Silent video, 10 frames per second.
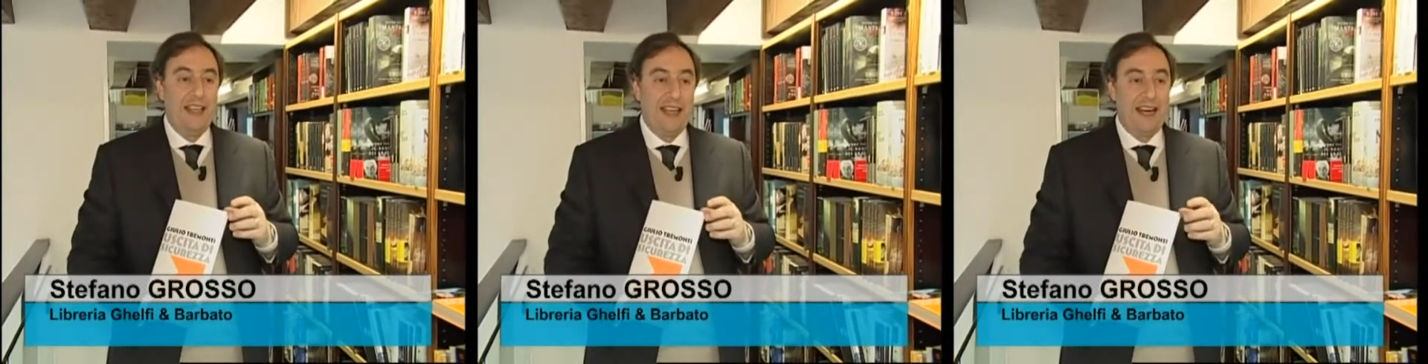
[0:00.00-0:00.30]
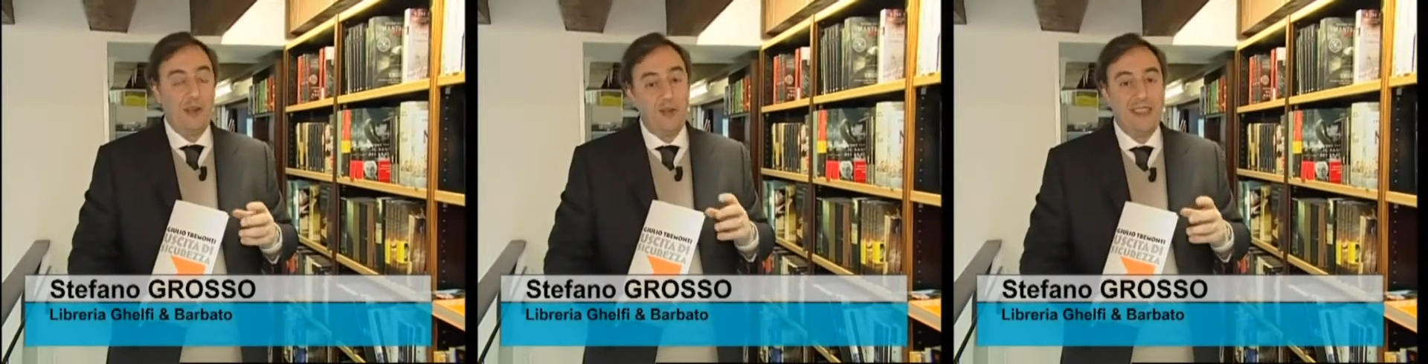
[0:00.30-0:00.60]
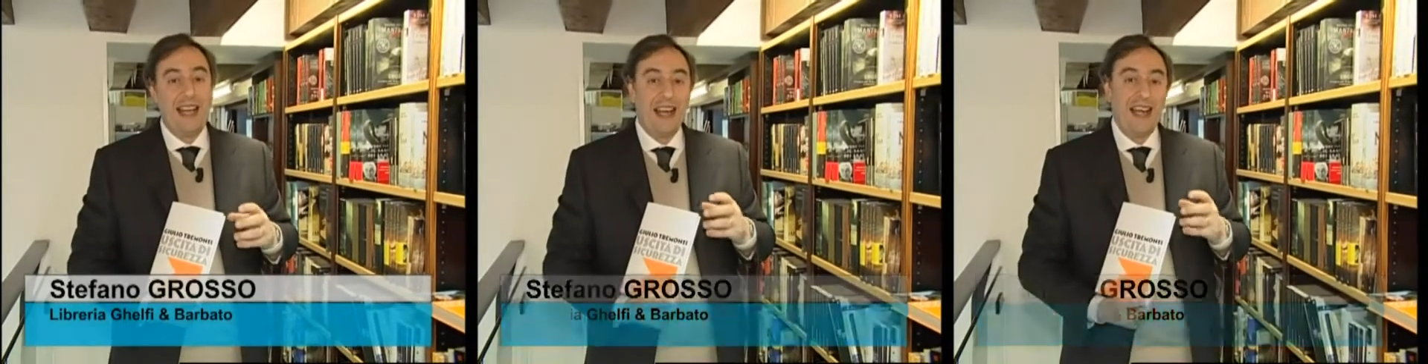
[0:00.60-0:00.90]
a
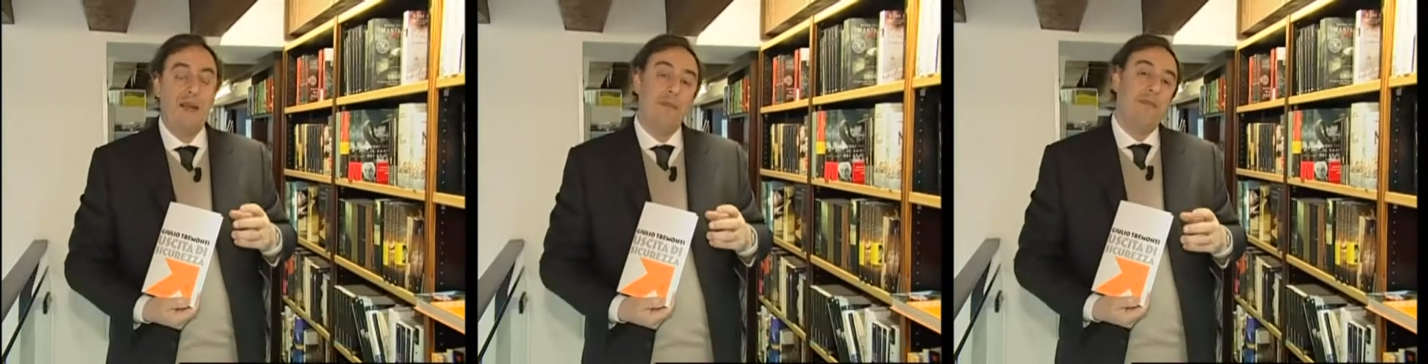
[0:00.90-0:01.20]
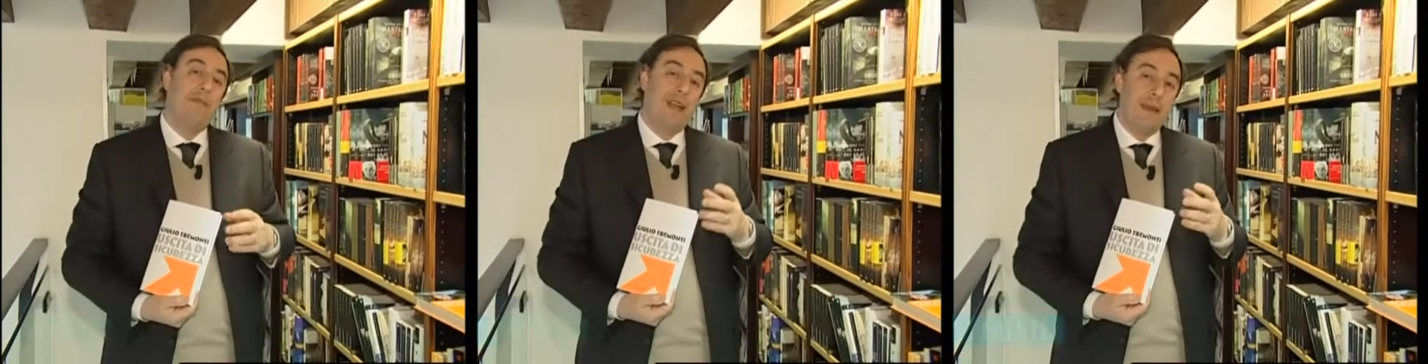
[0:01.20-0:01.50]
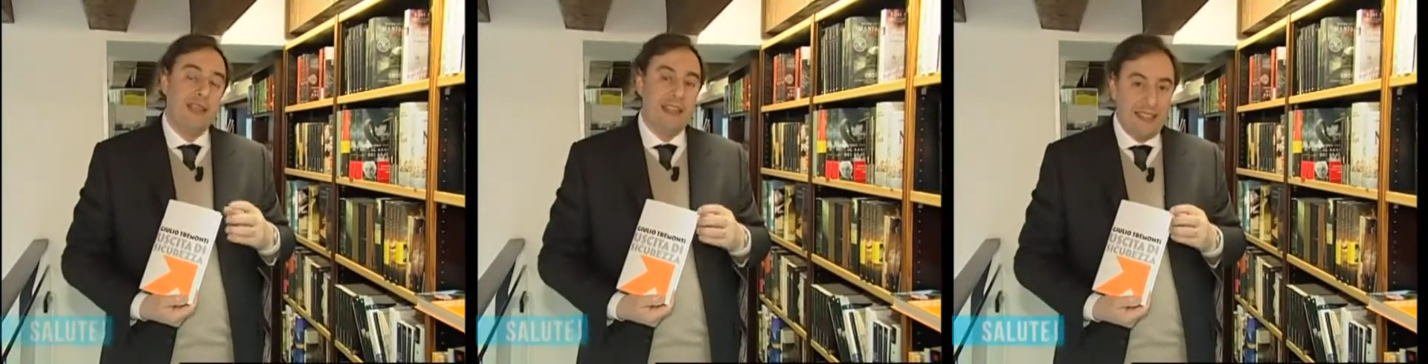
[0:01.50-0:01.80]
raccontare
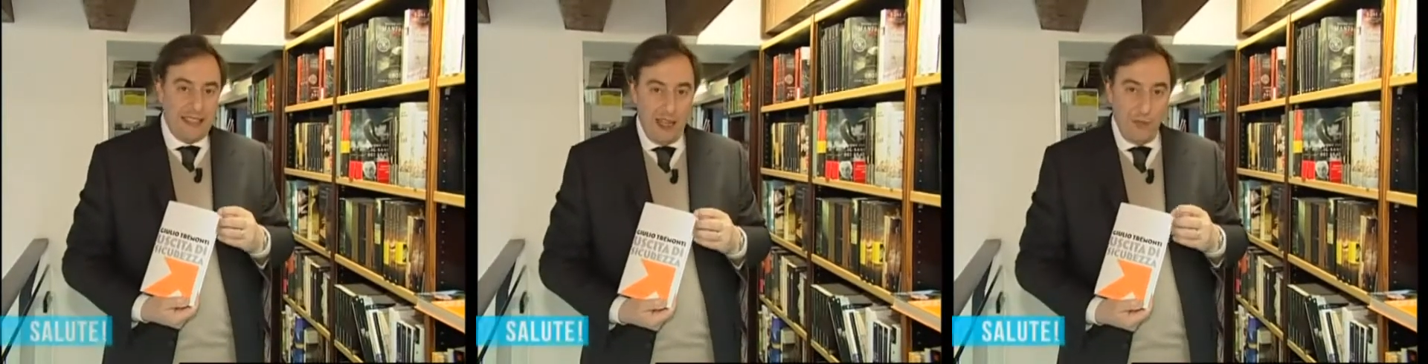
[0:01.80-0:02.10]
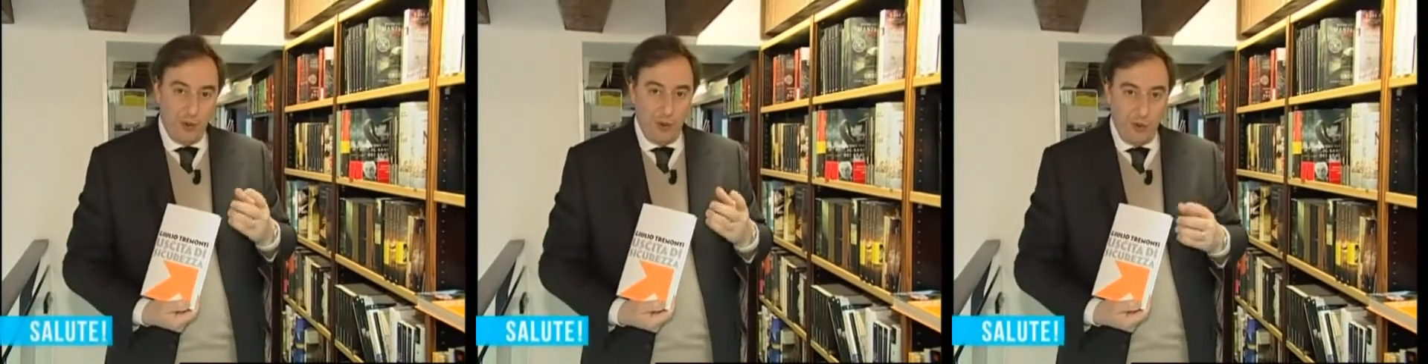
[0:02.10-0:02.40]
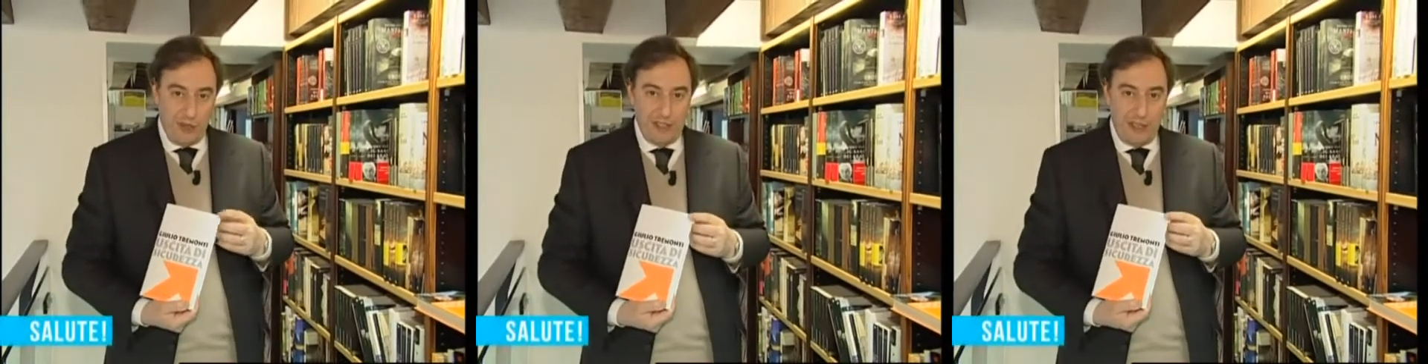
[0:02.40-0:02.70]
prima del tempo
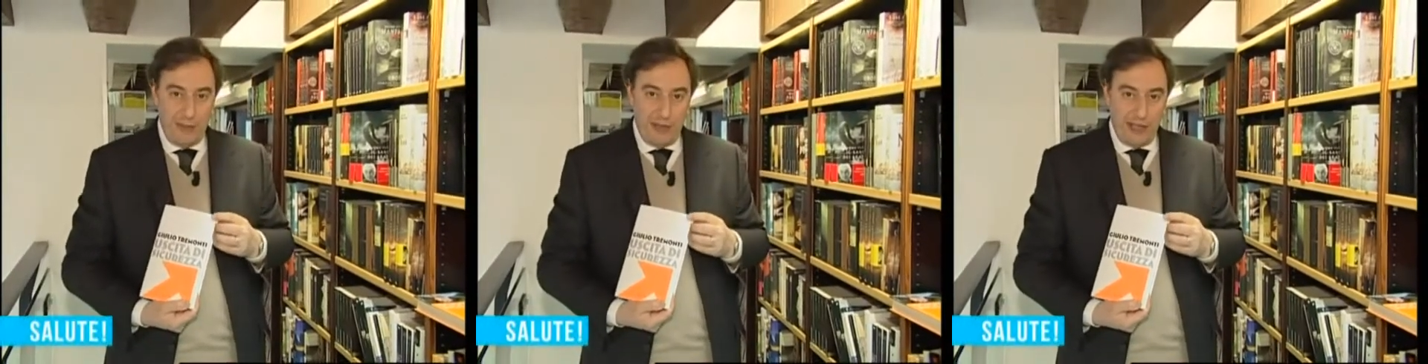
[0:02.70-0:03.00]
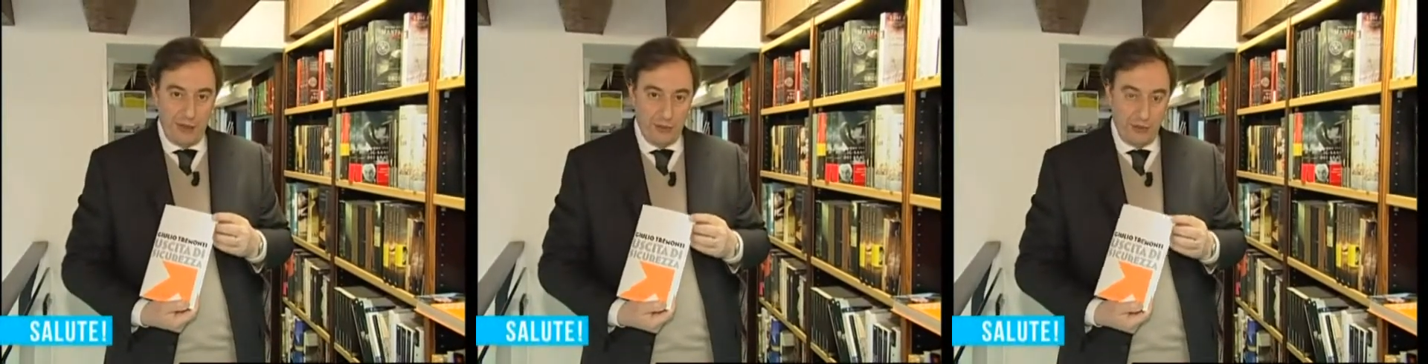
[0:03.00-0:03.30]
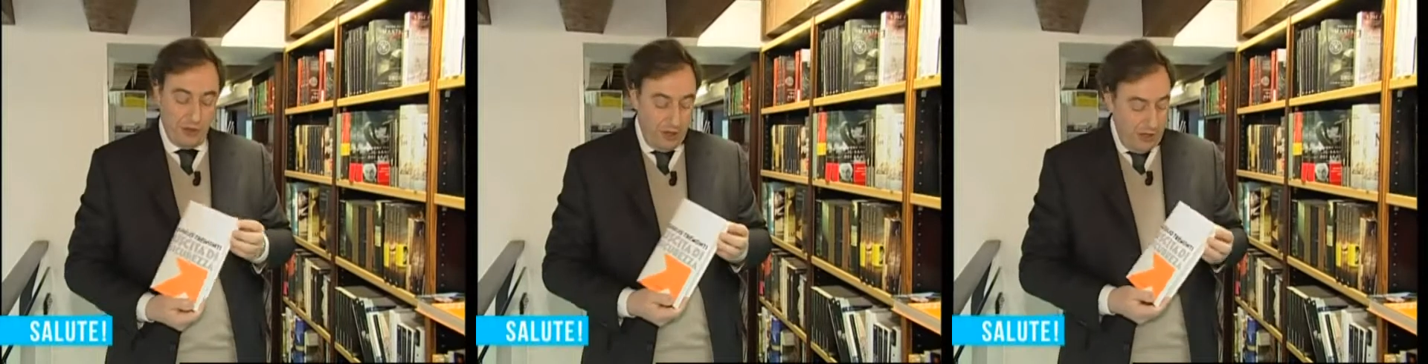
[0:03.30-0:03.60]
quello che sarebbe
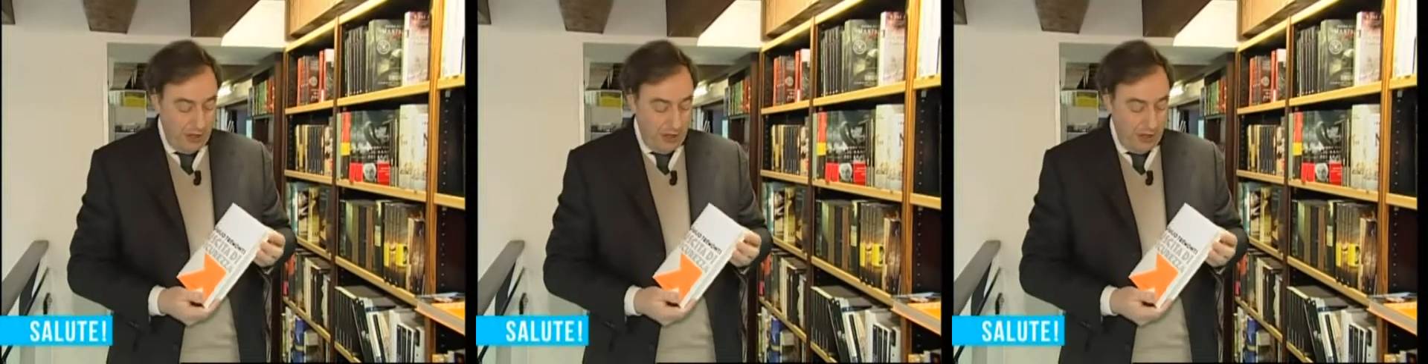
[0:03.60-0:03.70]
accaduto.